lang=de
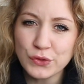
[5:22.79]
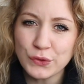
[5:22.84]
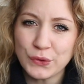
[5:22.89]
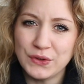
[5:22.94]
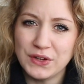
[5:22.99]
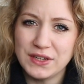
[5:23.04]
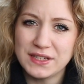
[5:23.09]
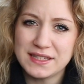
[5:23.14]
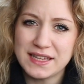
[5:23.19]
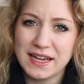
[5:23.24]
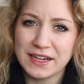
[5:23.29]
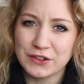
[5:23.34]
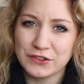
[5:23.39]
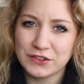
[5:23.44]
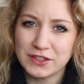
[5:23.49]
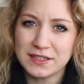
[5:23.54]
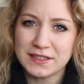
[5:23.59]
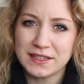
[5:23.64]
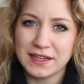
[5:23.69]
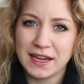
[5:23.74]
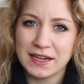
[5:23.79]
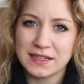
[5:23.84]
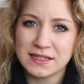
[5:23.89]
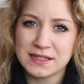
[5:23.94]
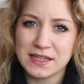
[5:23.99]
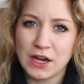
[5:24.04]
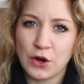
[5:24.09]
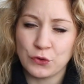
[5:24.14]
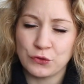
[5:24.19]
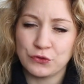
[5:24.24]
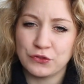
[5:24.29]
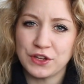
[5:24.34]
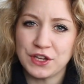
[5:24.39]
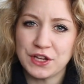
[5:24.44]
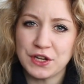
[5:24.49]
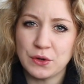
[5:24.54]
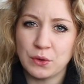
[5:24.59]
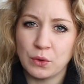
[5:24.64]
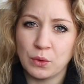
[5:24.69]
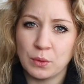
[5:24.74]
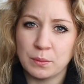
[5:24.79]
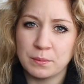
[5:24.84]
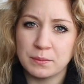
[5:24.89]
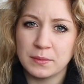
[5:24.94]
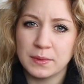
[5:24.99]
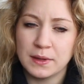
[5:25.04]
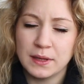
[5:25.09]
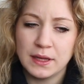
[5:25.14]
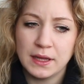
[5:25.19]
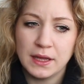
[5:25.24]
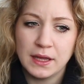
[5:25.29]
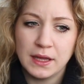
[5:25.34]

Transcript: Und in dieser Geschichte geht es auch viel um,